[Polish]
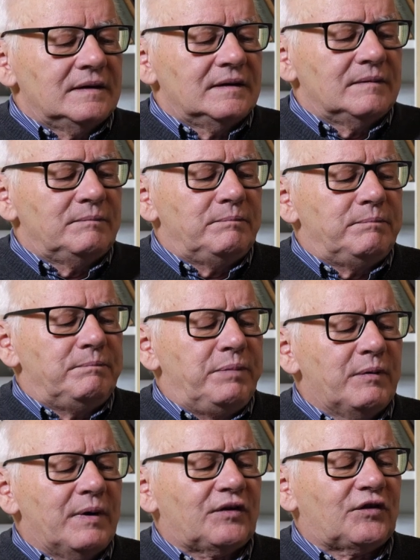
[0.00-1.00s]
E,
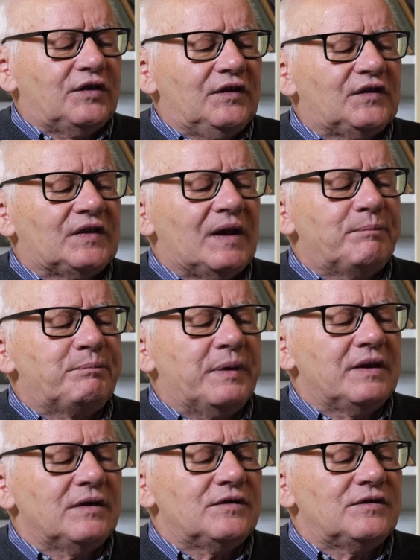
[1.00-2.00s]
była
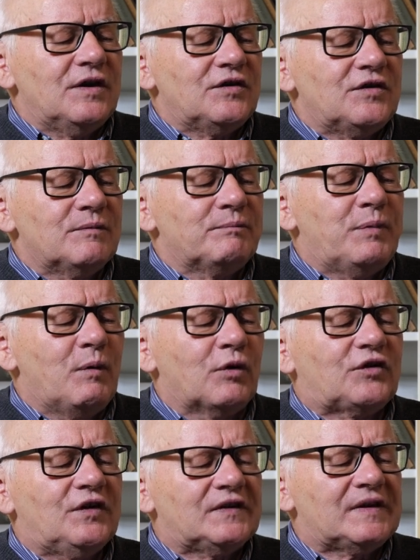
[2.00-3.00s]
350,
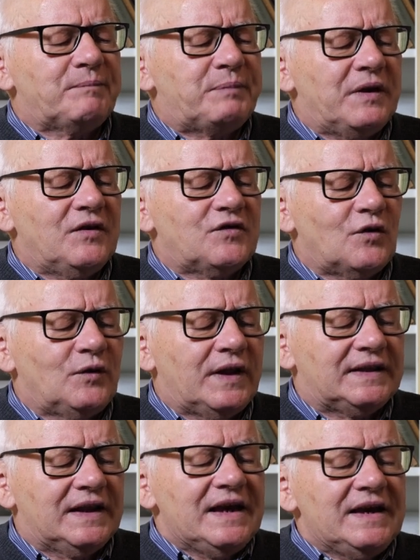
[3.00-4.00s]
było 350
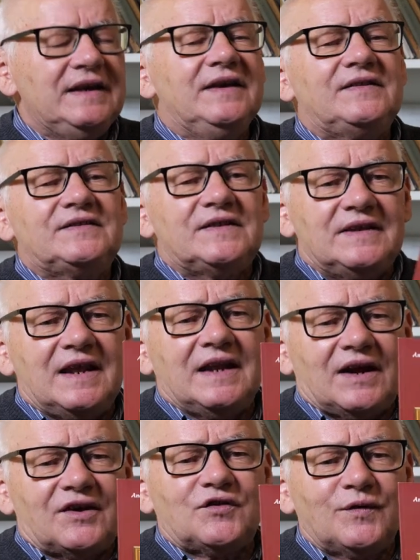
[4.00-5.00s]
lat
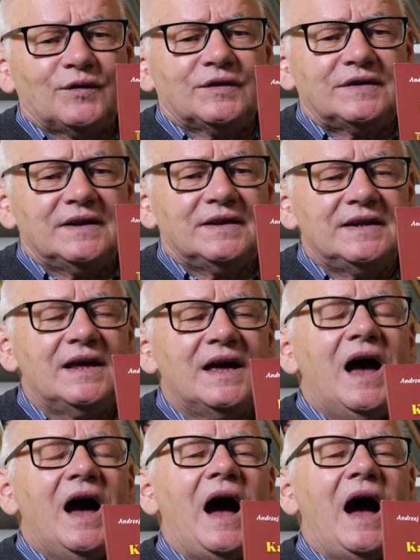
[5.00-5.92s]
istnienia świątyni,